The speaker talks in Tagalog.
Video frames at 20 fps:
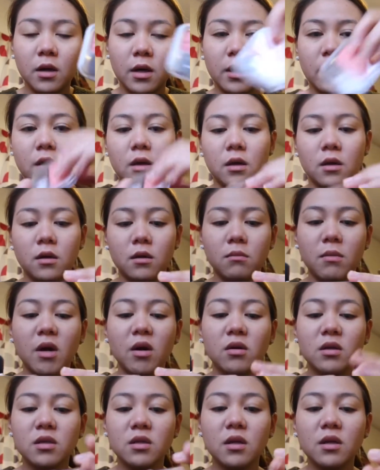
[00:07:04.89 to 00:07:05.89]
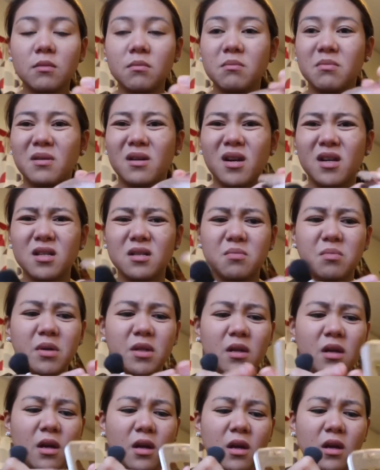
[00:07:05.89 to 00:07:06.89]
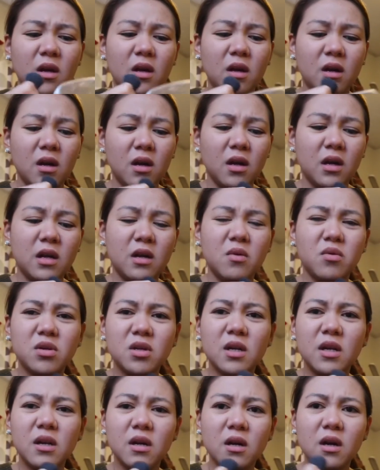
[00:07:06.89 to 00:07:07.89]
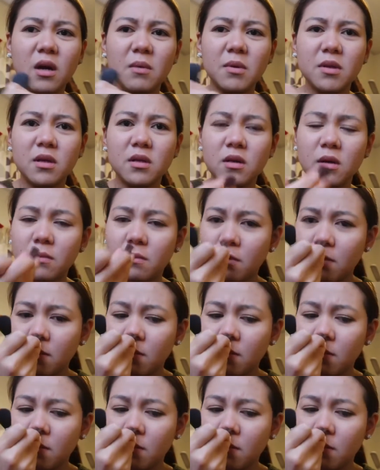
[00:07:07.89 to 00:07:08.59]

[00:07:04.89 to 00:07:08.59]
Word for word: Ayan. Meron siyang brush, but hindi ko siya ginagamit kasi